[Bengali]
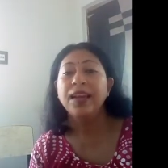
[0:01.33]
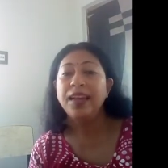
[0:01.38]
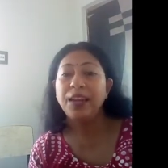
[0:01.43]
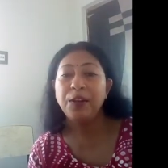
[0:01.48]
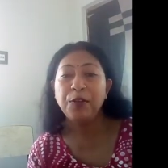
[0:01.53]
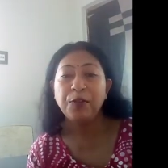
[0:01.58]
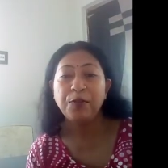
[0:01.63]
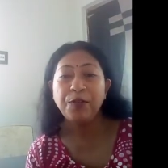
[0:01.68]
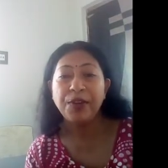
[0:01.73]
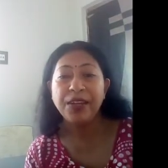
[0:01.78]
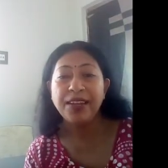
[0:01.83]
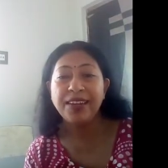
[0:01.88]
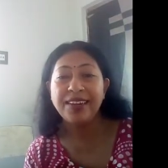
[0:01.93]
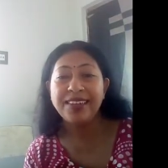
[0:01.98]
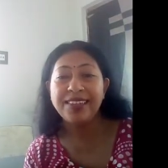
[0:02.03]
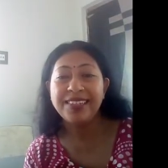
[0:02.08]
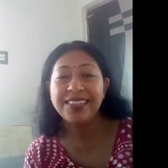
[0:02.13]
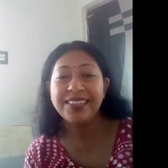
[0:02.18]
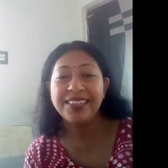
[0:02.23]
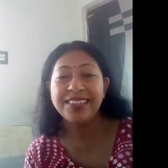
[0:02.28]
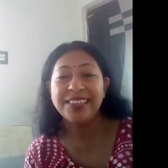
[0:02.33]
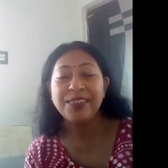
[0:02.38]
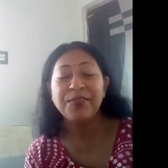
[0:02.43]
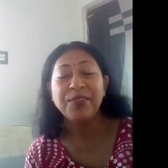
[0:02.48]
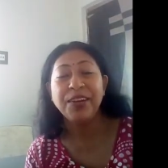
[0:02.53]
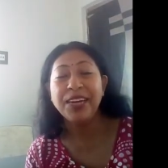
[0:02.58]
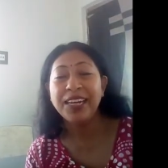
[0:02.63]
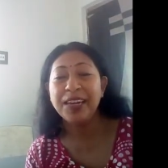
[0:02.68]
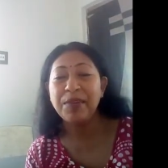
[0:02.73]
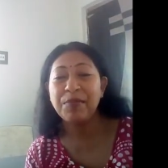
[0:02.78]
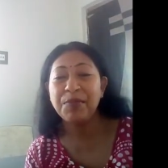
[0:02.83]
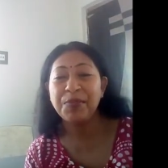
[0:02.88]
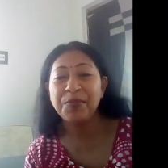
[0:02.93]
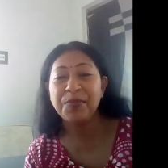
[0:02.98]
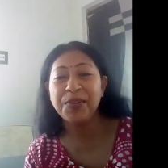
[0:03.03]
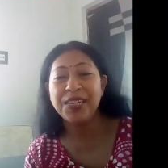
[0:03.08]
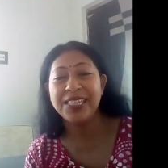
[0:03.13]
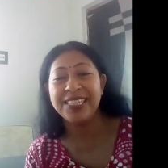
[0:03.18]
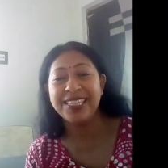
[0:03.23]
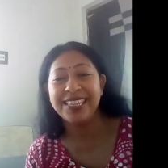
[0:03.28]
হ্যালো ফ্রেন্ডস ওয়েলকাম টু
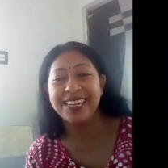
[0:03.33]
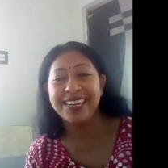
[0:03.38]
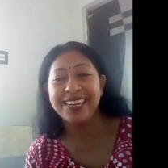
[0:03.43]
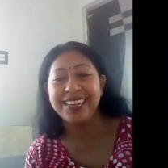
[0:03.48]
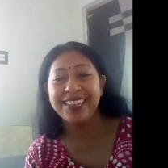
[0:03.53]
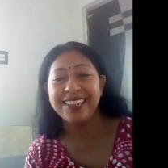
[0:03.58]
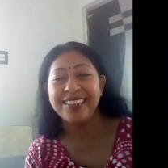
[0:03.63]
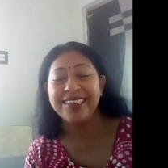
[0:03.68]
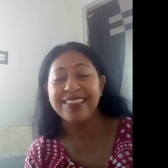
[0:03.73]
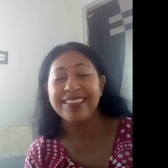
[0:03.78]
মাই চ্যানেল